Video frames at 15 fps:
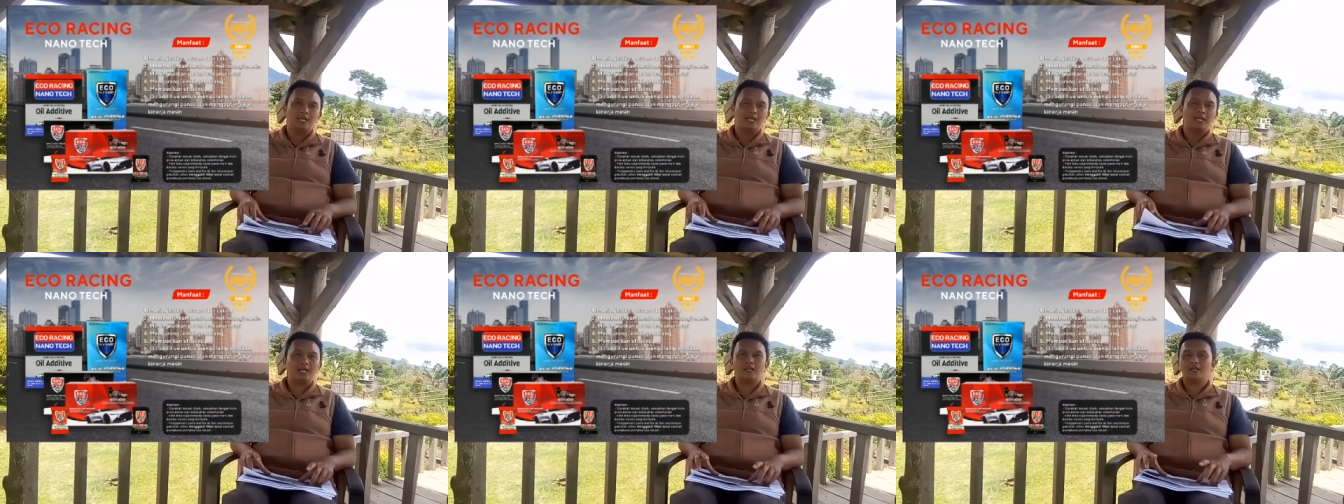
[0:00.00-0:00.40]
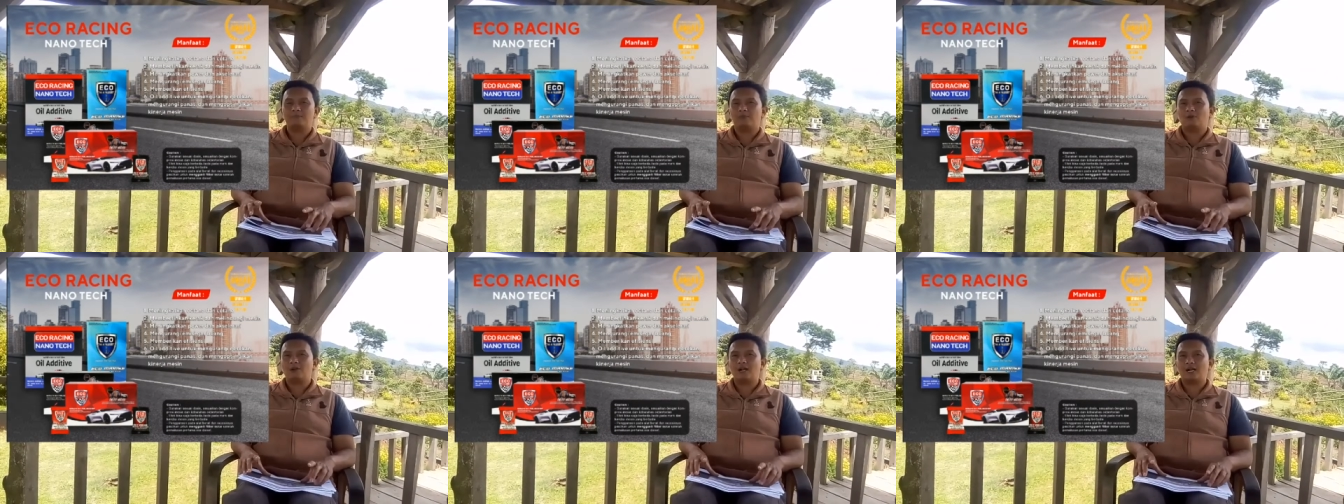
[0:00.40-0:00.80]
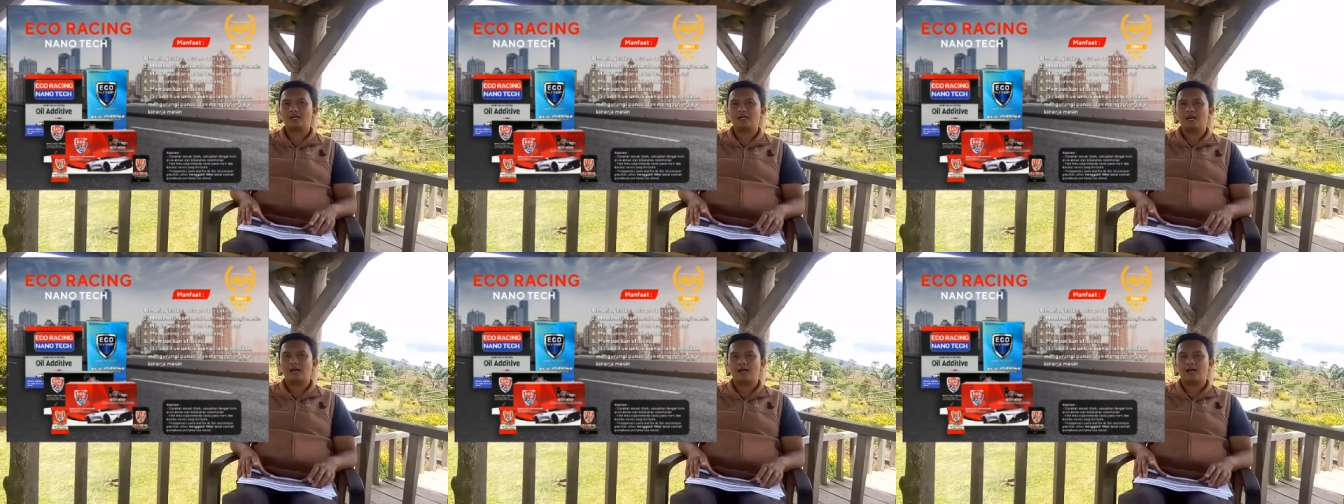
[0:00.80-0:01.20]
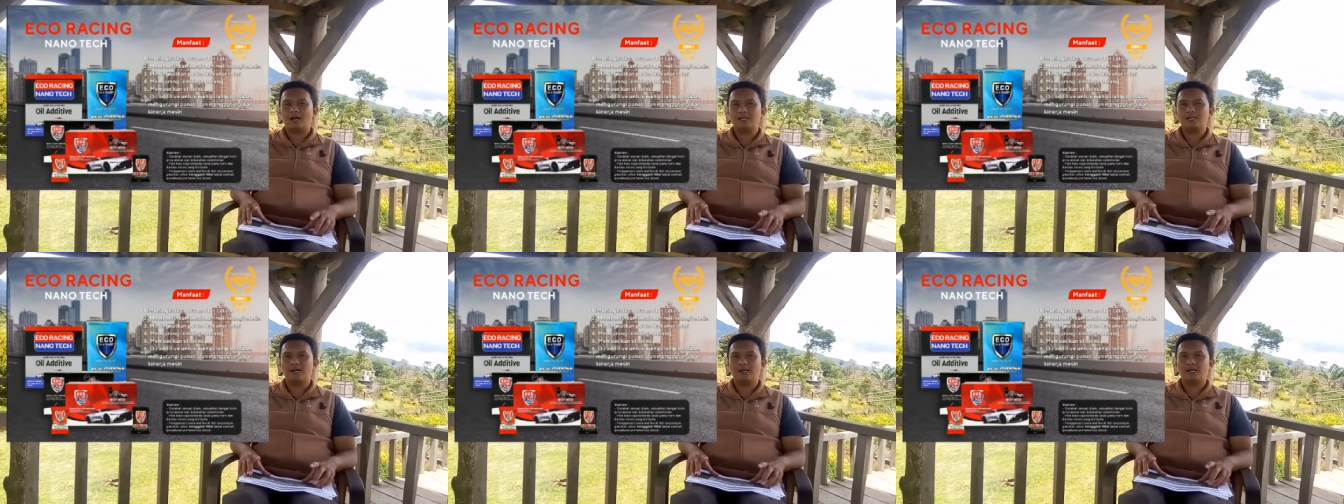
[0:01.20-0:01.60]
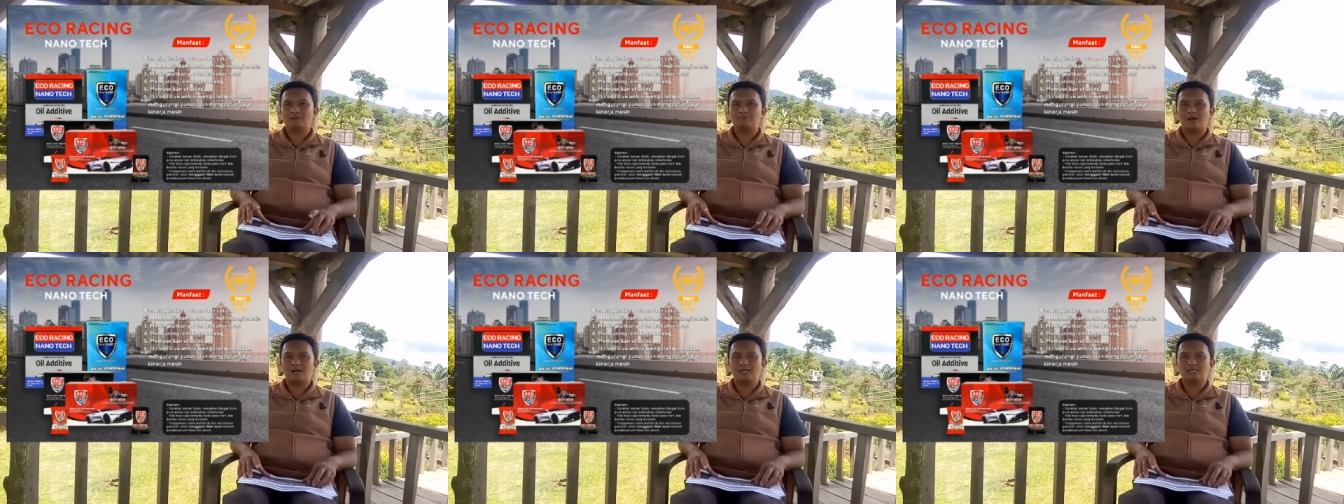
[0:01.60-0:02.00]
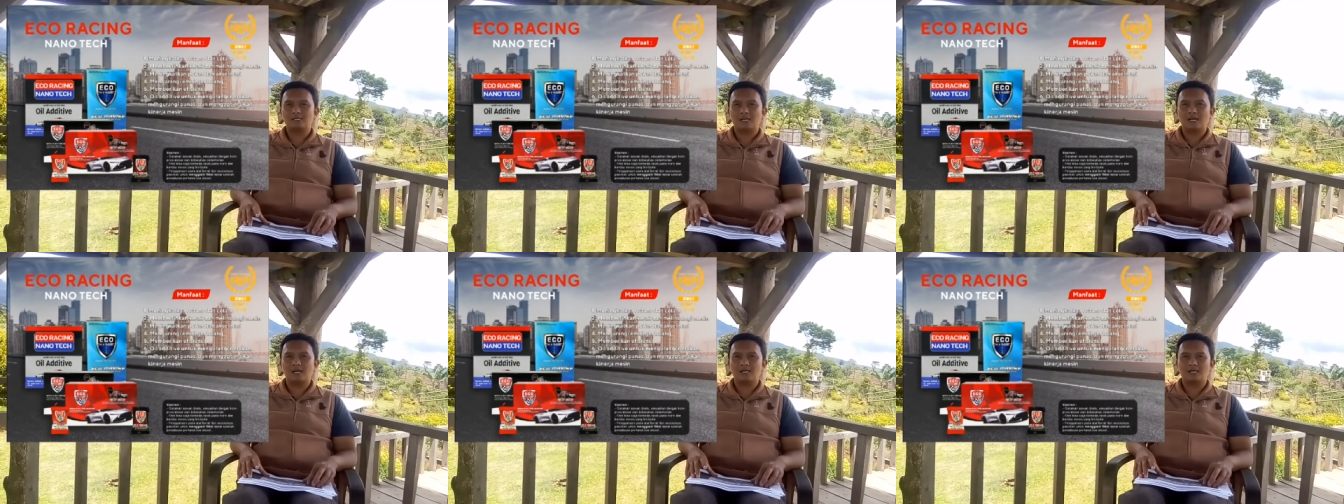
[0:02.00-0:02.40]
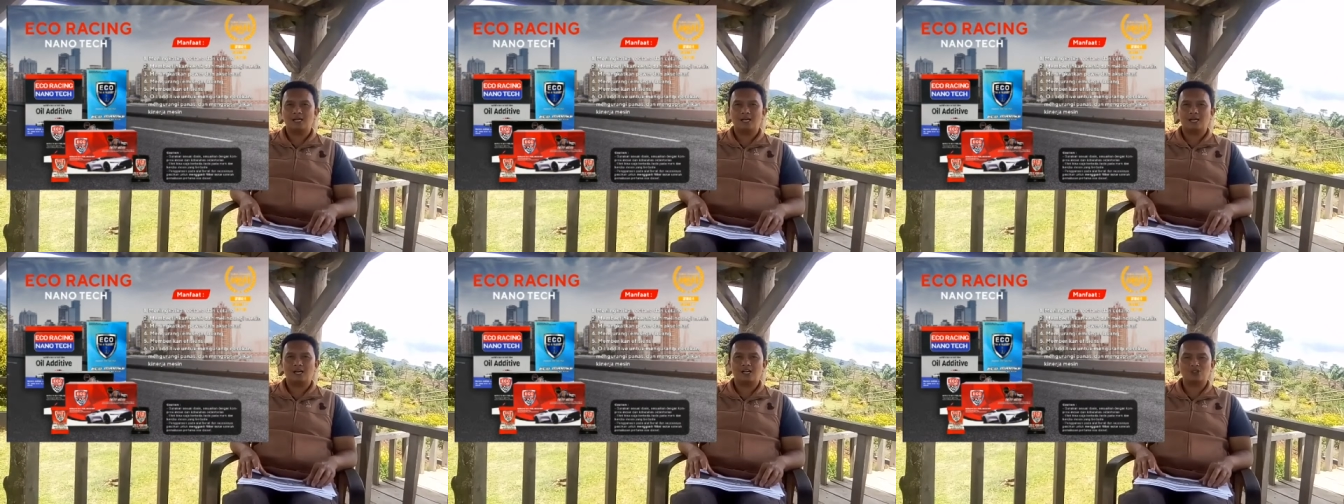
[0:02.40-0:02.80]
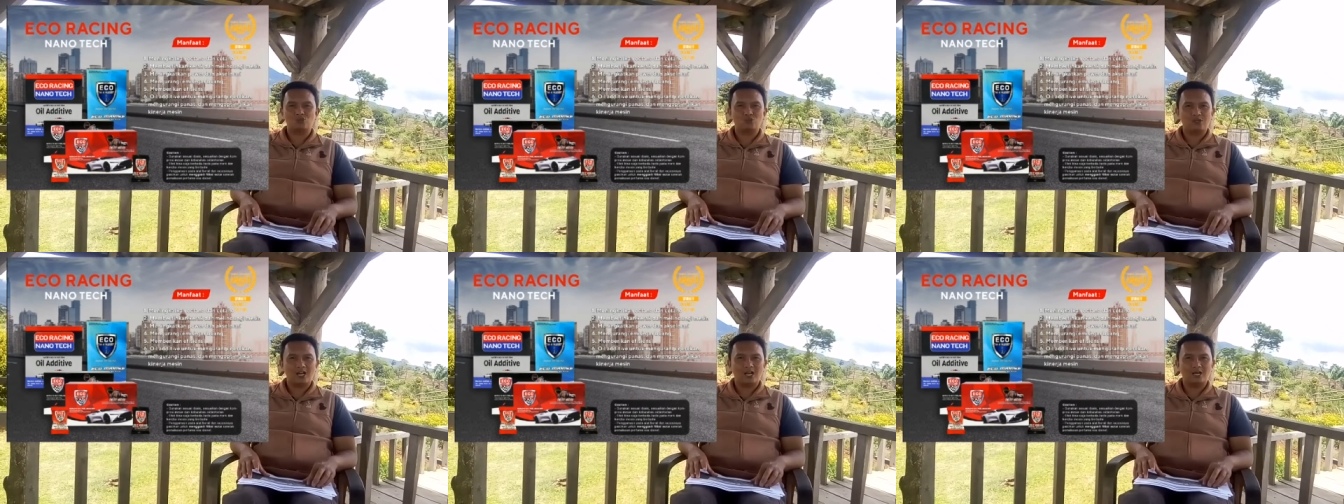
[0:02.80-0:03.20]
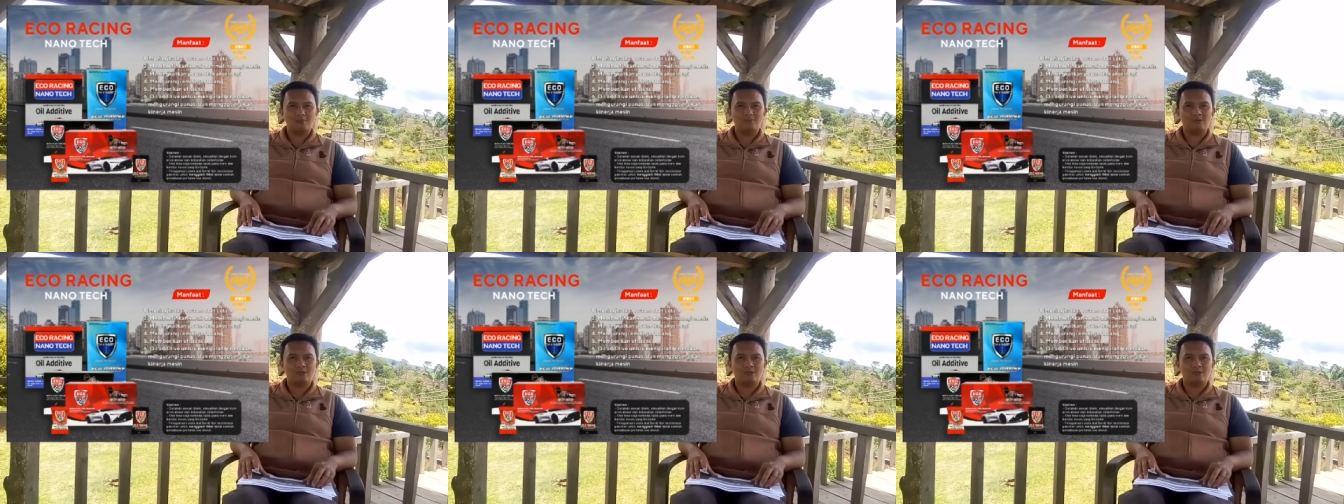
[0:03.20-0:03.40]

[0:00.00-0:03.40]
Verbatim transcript: Ini adalah produk karya anak bangsa yang sudah